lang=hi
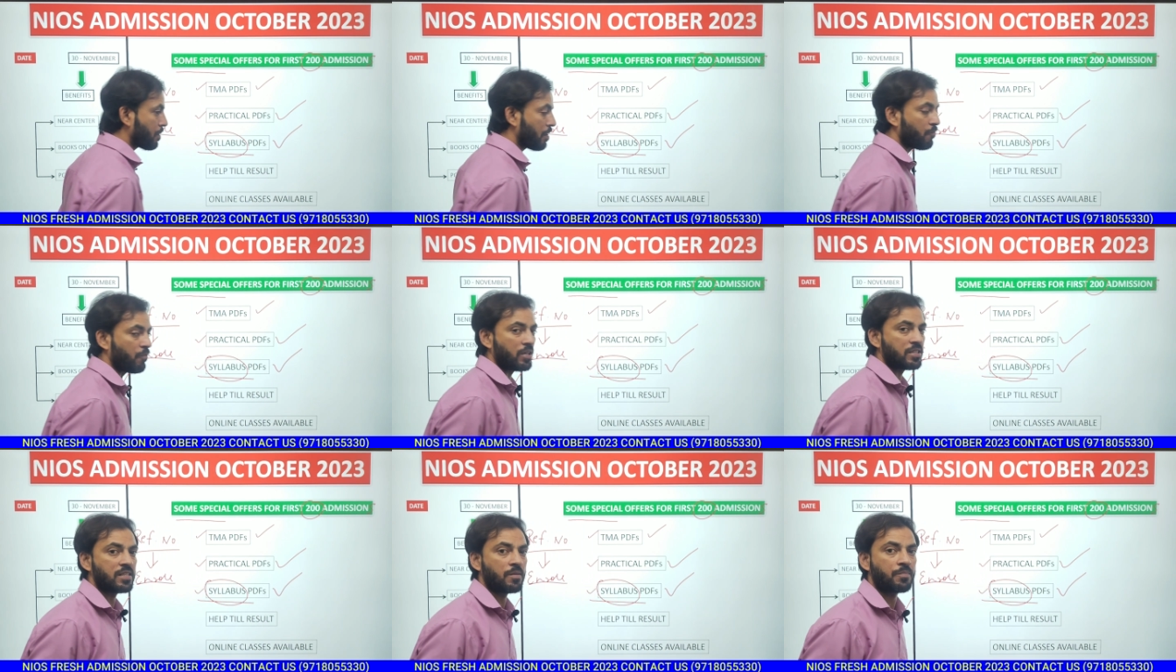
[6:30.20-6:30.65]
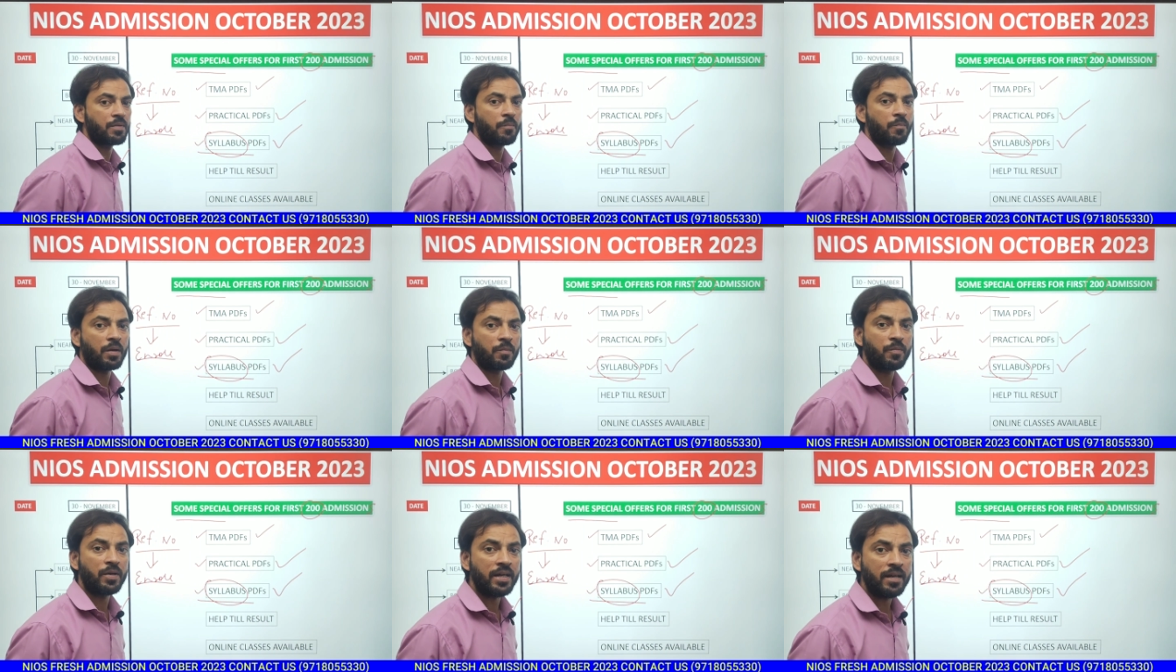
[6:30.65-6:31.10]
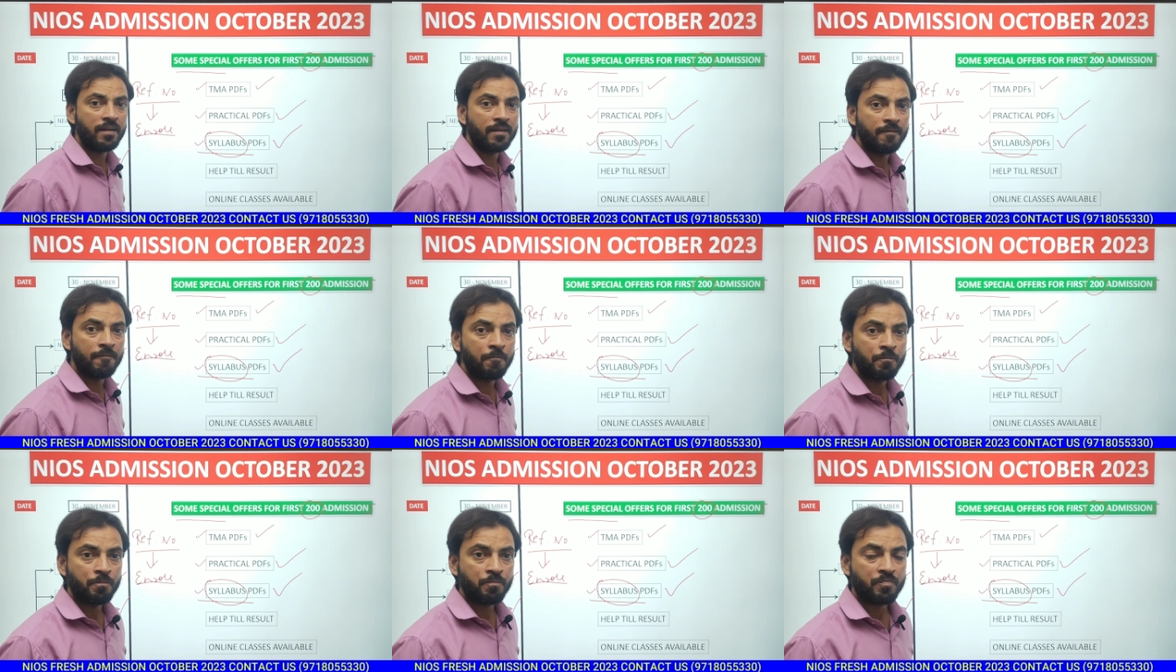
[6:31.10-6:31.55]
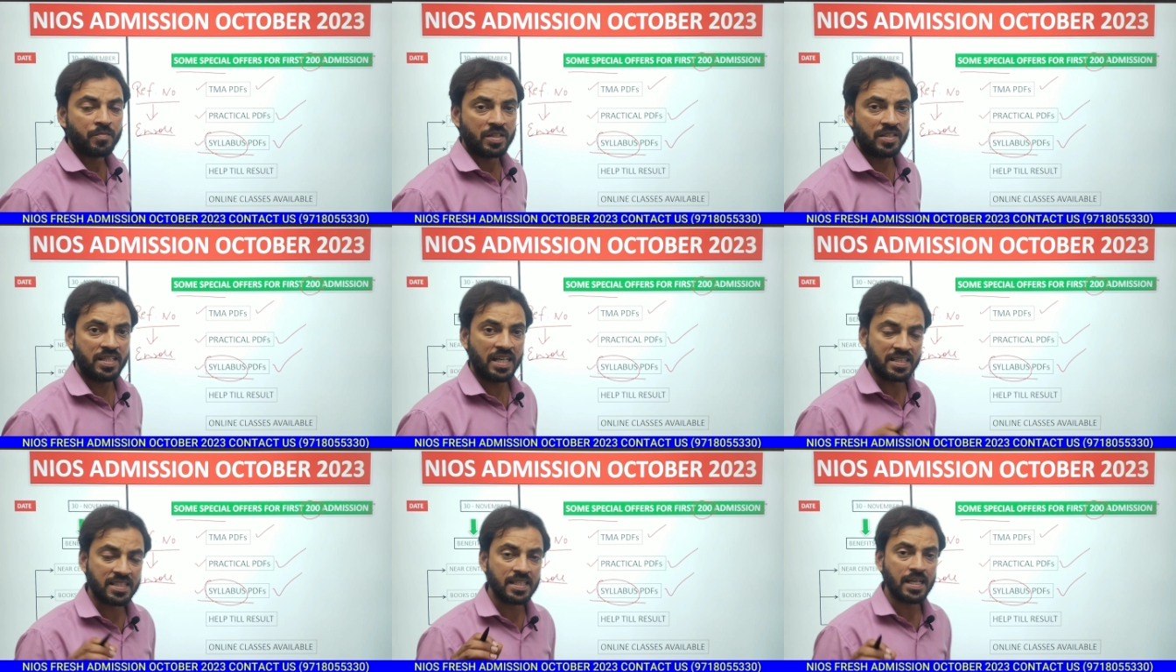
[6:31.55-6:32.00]
आपके व्हाट्सएप नंबर पे
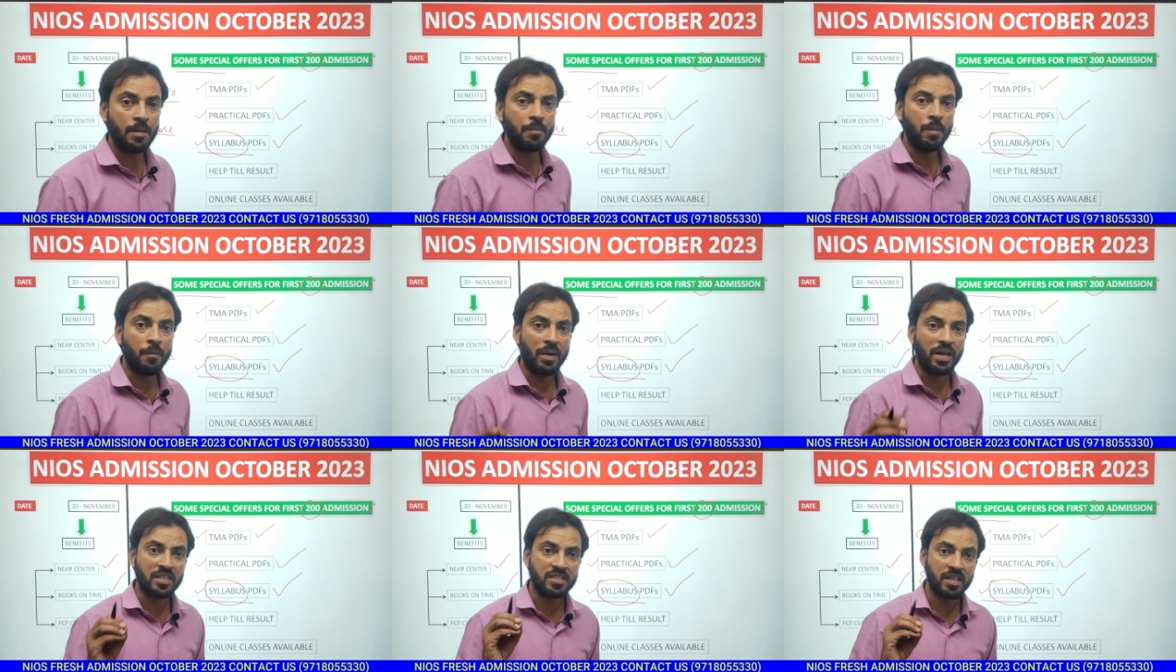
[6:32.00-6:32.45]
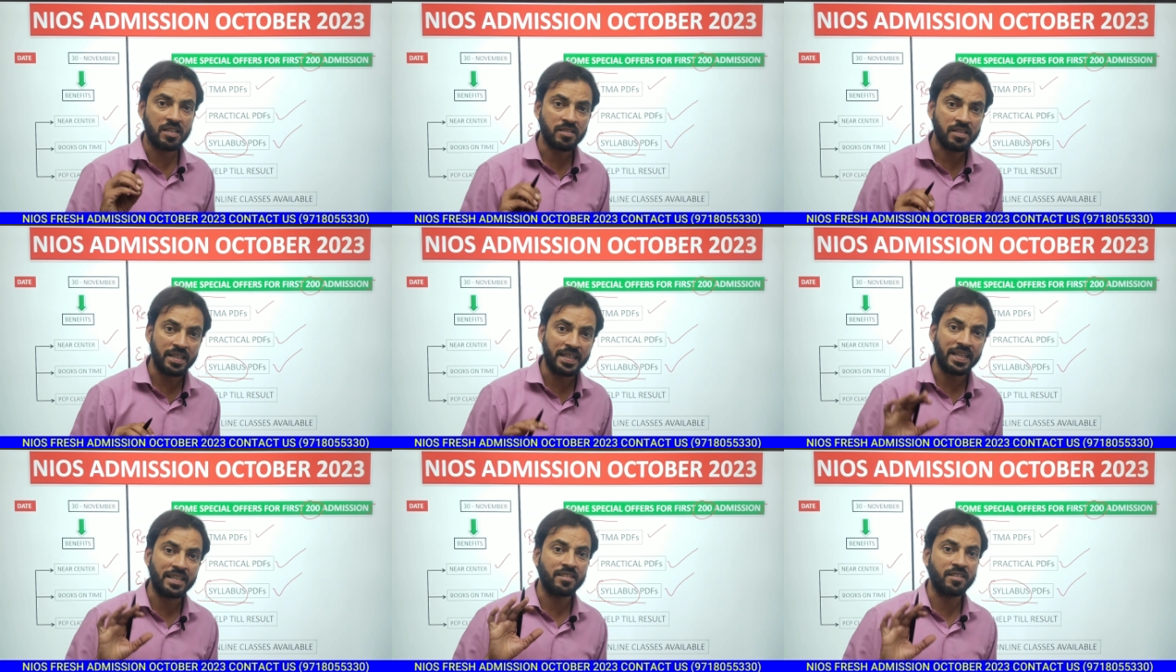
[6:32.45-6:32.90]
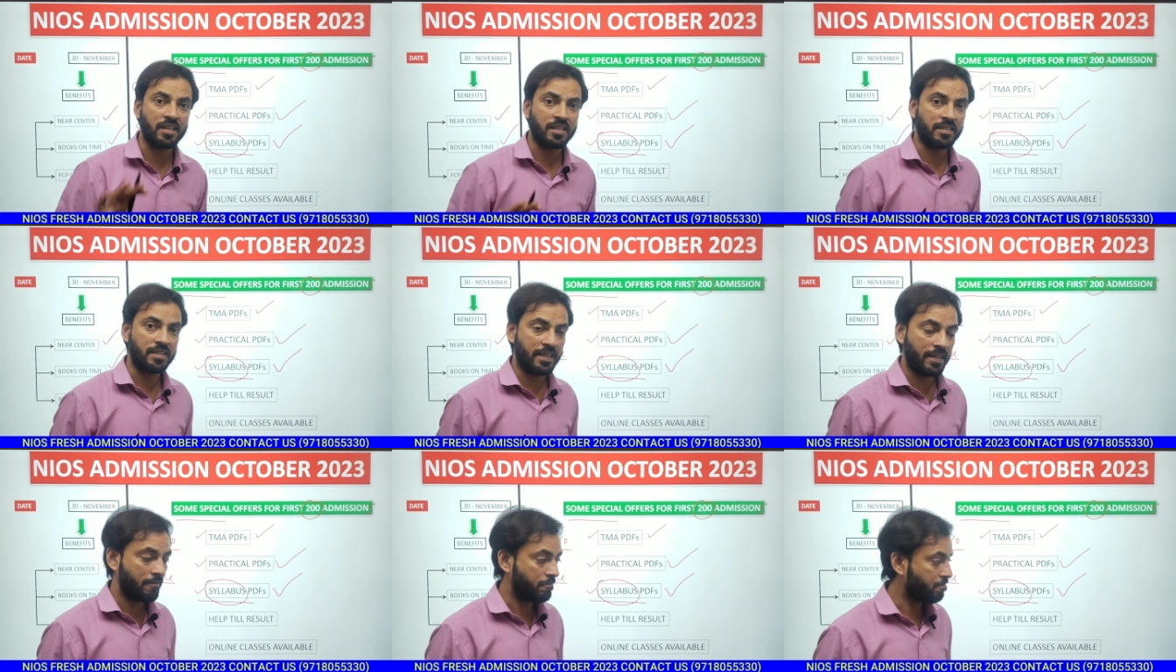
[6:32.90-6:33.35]
जैसे ही आप हमारे साथ कनेक्ट करते